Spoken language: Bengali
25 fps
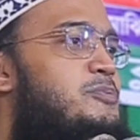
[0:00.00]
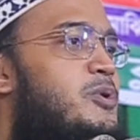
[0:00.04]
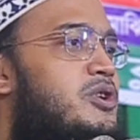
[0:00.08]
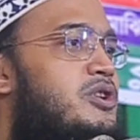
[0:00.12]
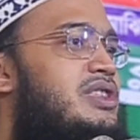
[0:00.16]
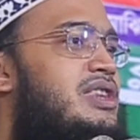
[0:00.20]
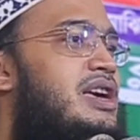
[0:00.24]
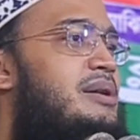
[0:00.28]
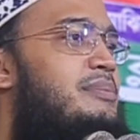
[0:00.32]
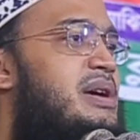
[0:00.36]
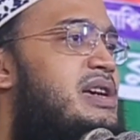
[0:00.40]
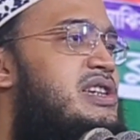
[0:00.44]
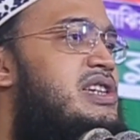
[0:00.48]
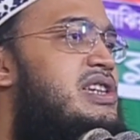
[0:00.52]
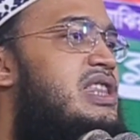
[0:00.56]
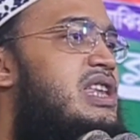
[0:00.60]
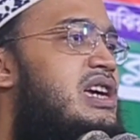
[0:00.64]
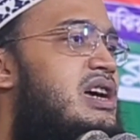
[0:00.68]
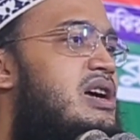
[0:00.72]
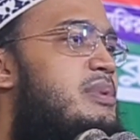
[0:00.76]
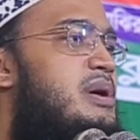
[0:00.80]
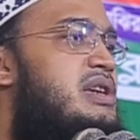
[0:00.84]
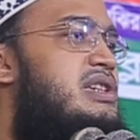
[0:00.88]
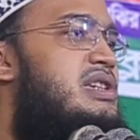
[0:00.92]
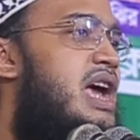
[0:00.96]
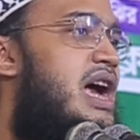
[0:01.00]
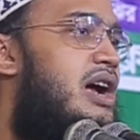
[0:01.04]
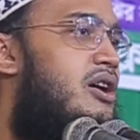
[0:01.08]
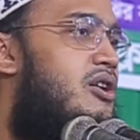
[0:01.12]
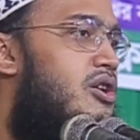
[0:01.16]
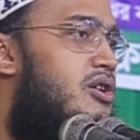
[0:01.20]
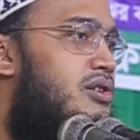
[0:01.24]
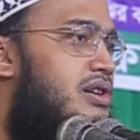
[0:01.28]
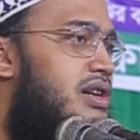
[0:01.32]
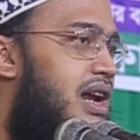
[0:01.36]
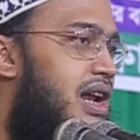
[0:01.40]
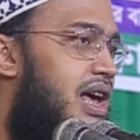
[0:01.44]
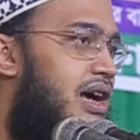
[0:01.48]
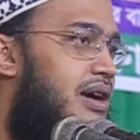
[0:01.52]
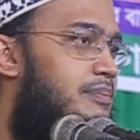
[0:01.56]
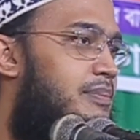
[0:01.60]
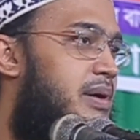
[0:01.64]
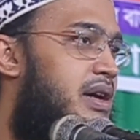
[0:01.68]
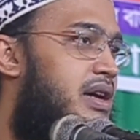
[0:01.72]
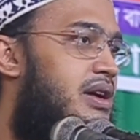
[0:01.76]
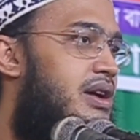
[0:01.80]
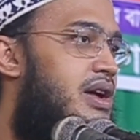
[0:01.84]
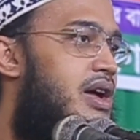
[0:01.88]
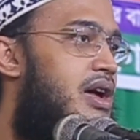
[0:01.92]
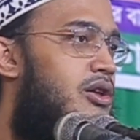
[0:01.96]
পড়তে বেশি থেকে বেশি এক ঘন্টা লাগবে
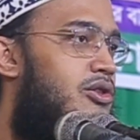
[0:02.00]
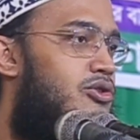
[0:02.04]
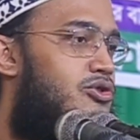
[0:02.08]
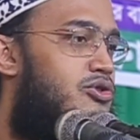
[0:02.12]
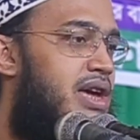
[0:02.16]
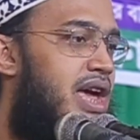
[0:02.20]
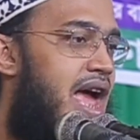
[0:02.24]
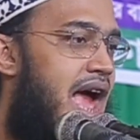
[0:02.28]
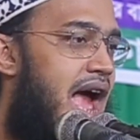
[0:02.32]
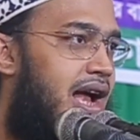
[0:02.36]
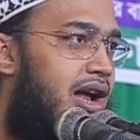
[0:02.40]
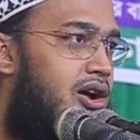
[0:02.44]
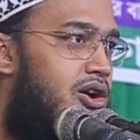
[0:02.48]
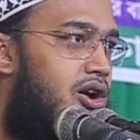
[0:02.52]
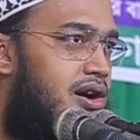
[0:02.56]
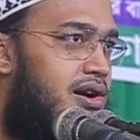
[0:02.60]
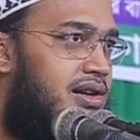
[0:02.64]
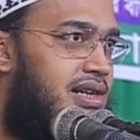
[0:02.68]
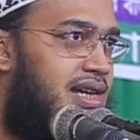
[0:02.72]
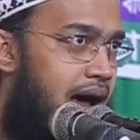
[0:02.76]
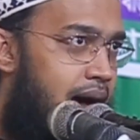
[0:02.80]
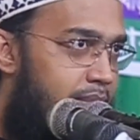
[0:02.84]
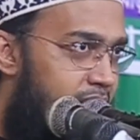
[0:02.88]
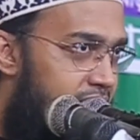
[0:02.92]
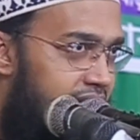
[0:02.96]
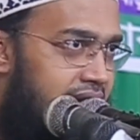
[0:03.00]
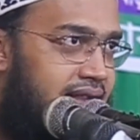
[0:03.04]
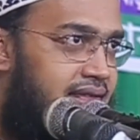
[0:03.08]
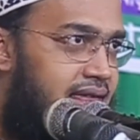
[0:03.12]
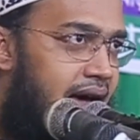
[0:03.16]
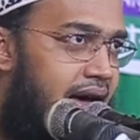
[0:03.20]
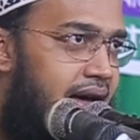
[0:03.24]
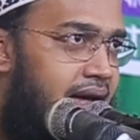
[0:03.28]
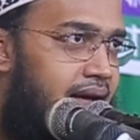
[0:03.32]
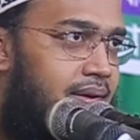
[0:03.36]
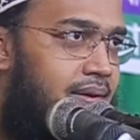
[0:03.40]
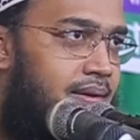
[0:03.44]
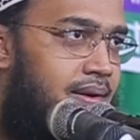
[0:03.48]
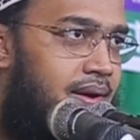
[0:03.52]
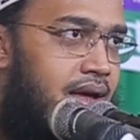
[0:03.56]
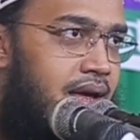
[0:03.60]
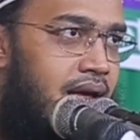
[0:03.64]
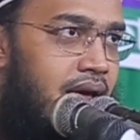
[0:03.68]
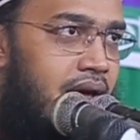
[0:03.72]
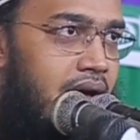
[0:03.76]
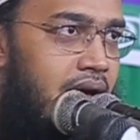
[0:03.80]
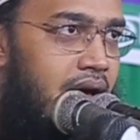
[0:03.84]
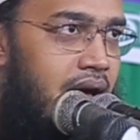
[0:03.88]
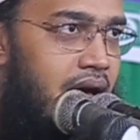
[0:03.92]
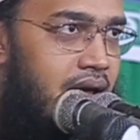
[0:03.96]
তুই এক ঘন্টা আমারে দে
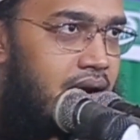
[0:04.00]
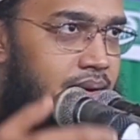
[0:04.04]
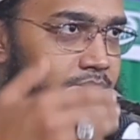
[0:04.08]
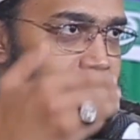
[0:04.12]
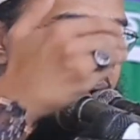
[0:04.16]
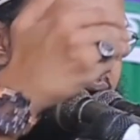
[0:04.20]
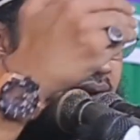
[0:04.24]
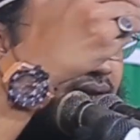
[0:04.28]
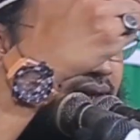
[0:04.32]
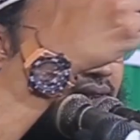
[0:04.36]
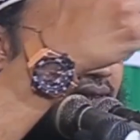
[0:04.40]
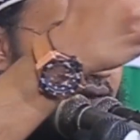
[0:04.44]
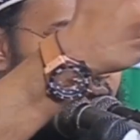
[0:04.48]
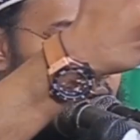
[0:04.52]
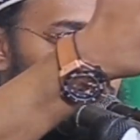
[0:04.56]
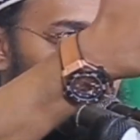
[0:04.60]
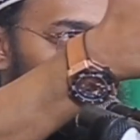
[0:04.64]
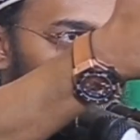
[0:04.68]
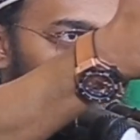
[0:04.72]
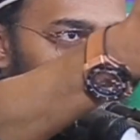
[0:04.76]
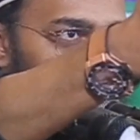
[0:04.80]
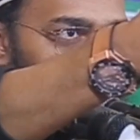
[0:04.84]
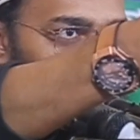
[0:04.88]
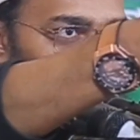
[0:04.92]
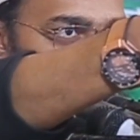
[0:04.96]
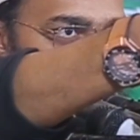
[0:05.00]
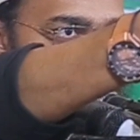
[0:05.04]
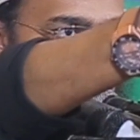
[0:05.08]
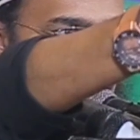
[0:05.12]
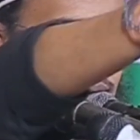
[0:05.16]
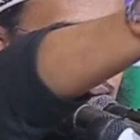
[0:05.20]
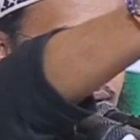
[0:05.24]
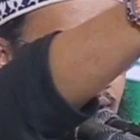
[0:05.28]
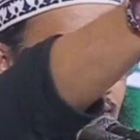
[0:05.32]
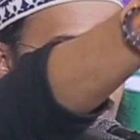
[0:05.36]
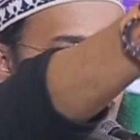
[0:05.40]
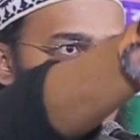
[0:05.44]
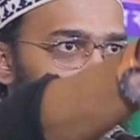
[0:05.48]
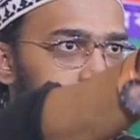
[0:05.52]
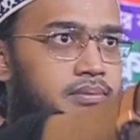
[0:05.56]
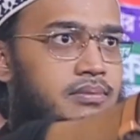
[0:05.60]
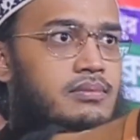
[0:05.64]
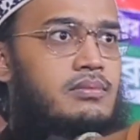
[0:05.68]
আর বাকি তেইশ ঘন্টা আমি তুলে দিলাম